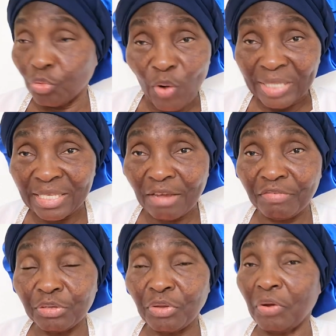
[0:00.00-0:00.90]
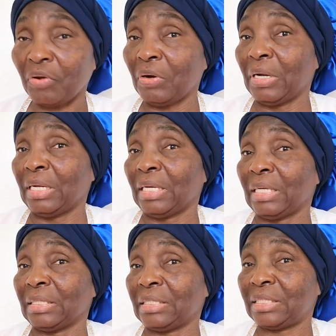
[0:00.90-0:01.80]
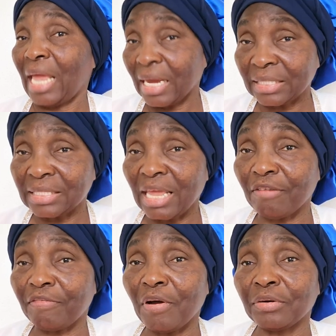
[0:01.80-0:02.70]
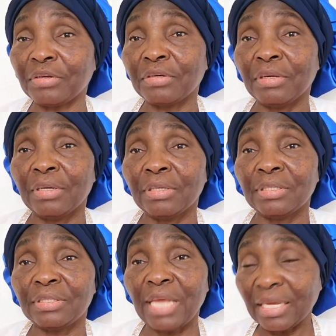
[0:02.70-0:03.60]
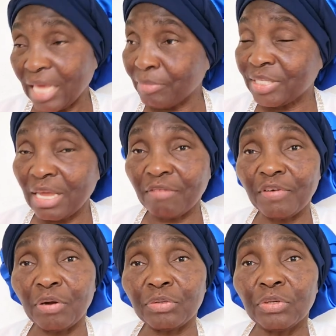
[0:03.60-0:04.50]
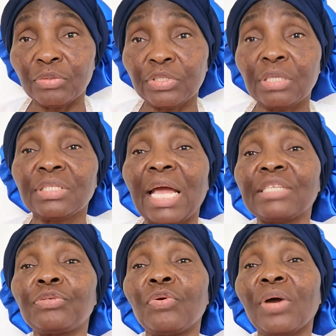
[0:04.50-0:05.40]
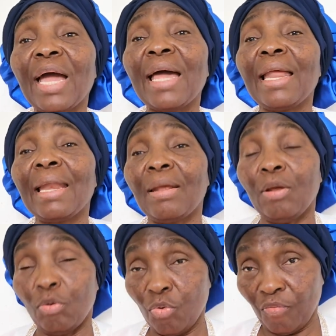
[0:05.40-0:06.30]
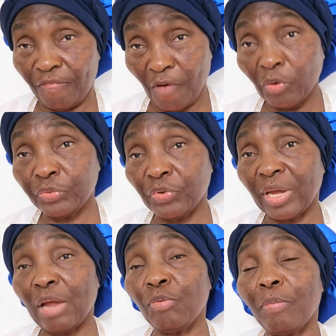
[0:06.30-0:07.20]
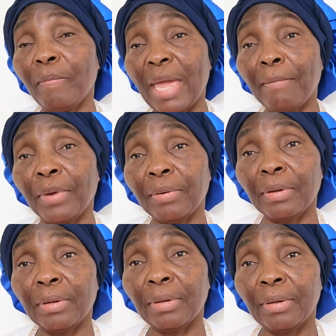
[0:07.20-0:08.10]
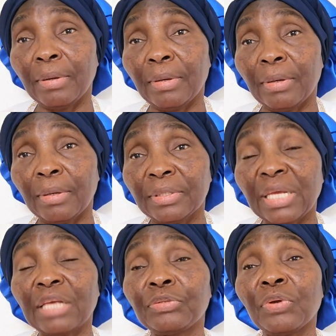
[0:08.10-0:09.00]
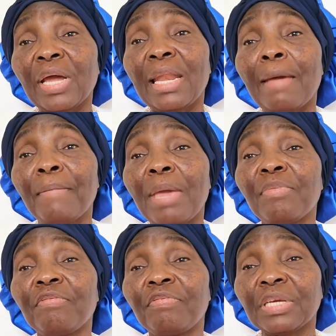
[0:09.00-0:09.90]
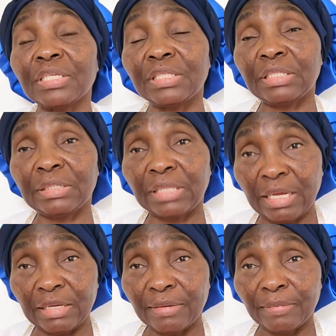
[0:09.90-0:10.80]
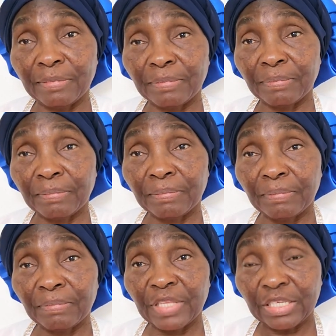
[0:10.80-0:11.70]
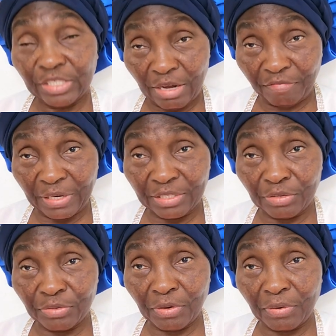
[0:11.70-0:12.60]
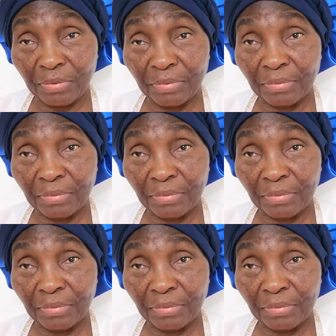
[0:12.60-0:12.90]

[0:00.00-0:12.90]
trois serviteurs, cinq servantes, cinquième servante. Ça sera, le fond sera le même. Ça sera la même vérité chers frères et sœurs.